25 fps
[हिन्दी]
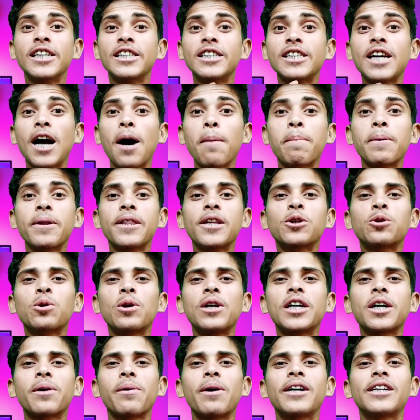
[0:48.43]
या फिर मैं तो
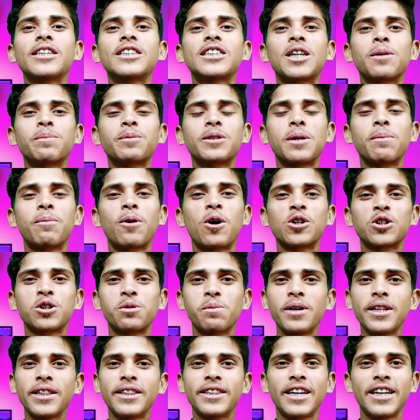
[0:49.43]
लिंक वहाँ डिस्क्रिप्शन बॉक्स
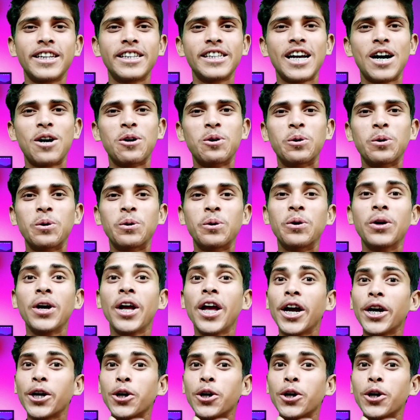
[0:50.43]
में दे दिया हूँ